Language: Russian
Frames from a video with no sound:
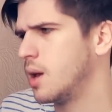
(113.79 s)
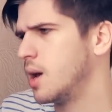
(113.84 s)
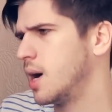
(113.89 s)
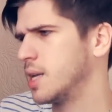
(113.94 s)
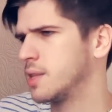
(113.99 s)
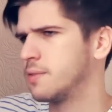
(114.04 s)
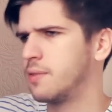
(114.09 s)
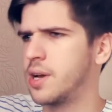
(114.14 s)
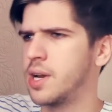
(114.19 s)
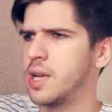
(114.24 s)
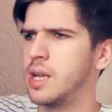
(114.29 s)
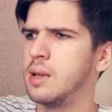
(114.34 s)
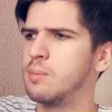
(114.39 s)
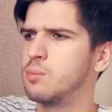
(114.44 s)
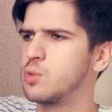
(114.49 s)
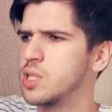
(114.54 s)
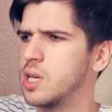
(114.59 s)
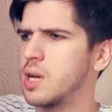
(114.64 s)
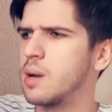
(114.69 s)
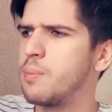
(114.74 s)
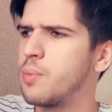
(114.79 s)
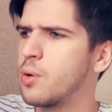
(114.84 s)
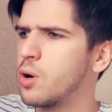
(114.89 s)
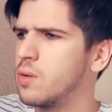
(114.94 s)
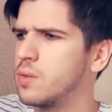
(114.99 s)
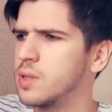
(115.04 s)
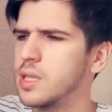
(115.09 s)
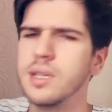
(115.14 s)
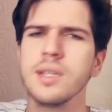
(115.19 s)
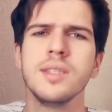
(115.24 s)
отворили
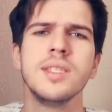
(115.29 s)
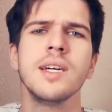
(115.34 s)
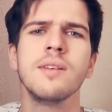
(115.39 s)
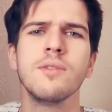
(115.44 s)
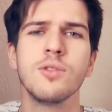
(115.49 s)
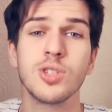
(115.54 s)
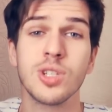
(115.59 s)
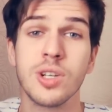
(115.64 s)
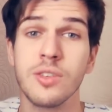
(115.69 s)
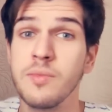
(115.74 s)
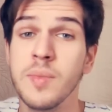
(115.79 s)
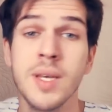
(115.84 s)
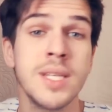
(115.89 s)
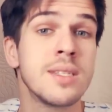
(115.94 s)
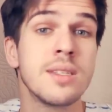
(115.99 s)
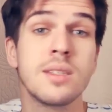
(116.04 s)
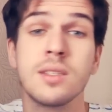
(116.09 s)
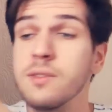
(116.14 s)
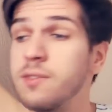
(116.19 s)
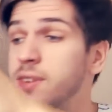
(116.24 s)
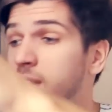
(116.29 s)
мусоропровод, и девушка вместе с